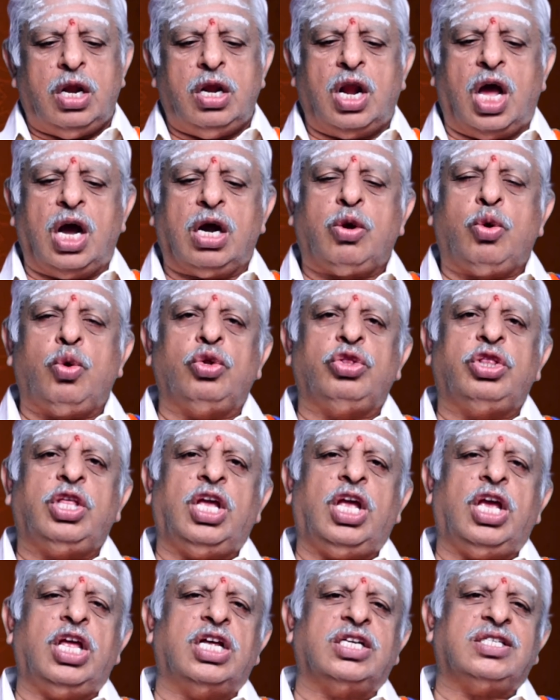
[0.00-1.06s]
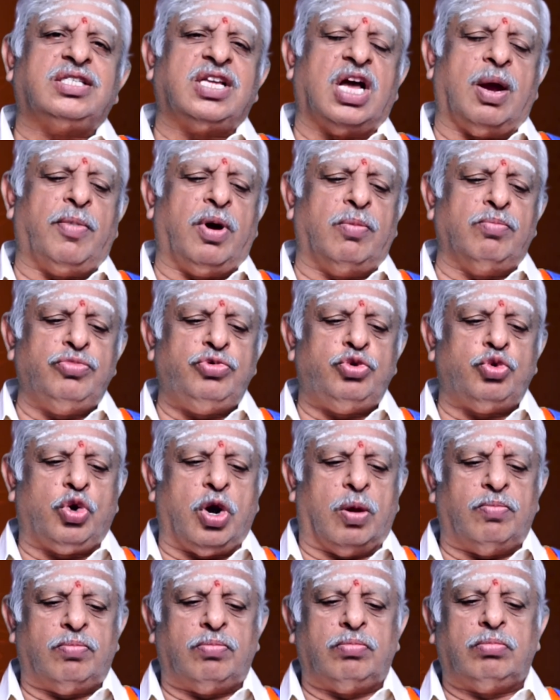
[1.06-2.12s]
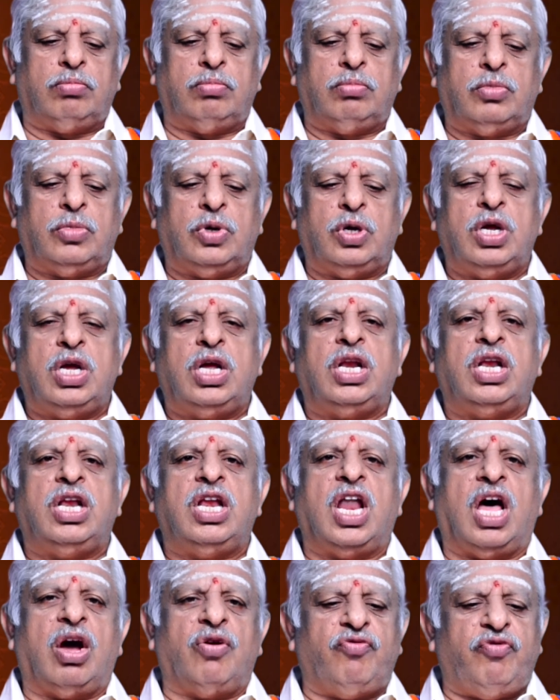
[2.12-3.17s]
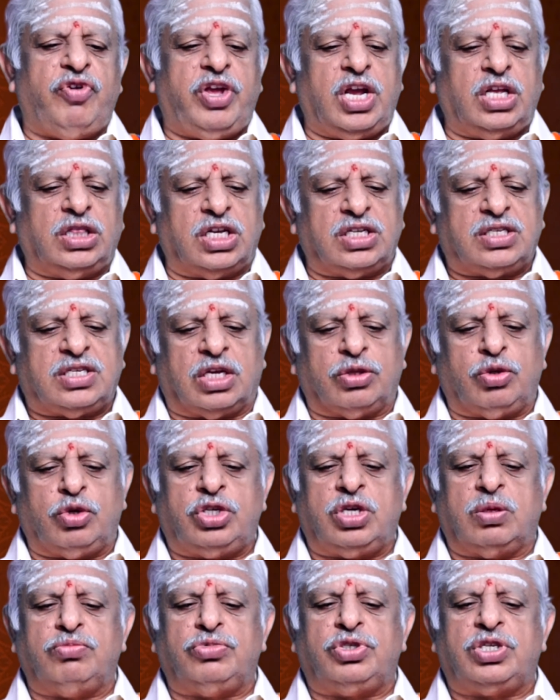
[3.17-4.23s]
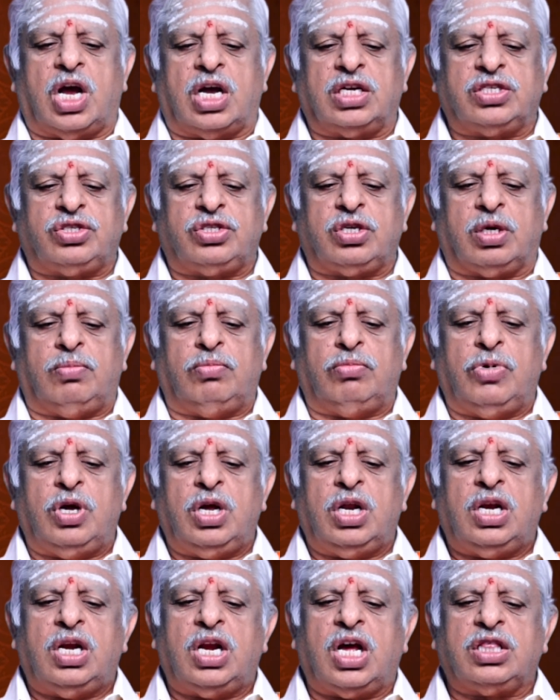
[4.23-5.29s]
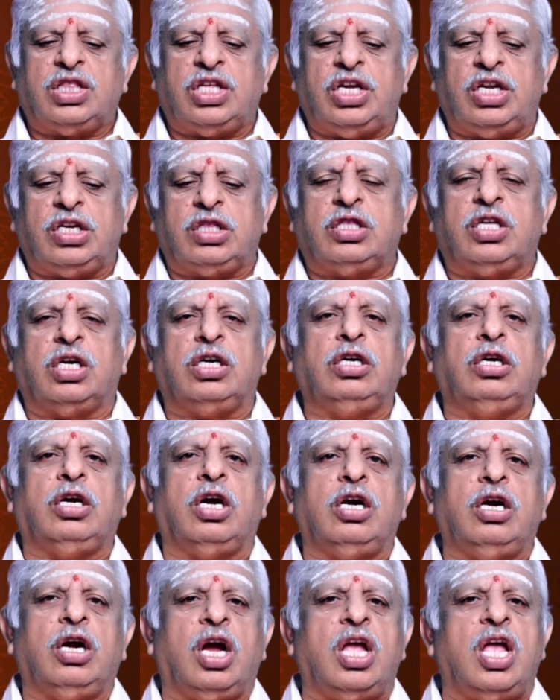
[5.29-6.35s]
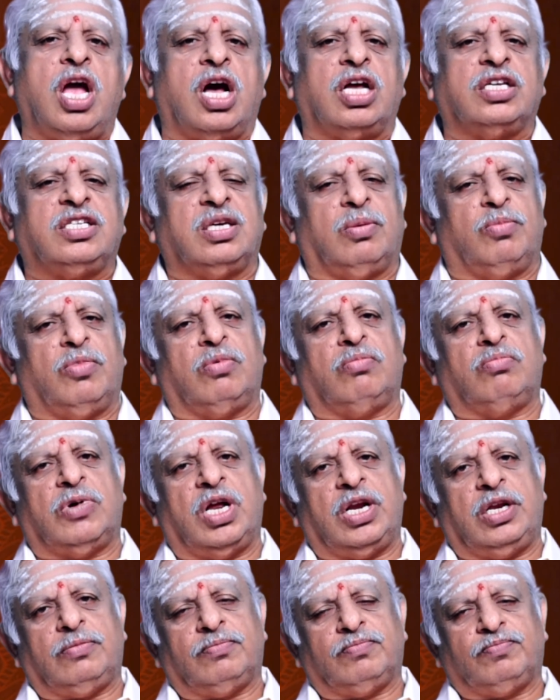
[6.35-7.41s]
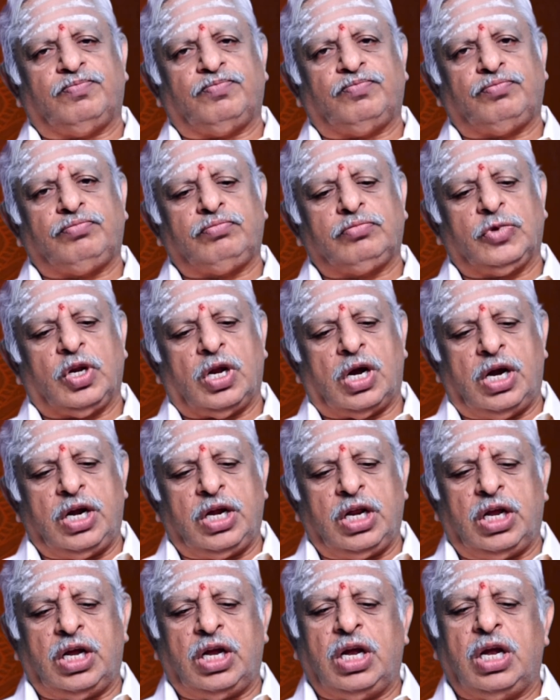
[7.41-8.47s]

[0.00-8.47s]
నా కృతేన సమం యుగం నా వేద సదృశం శాస్త్రం నా తీర్థం గంగయా సమం అని అంటే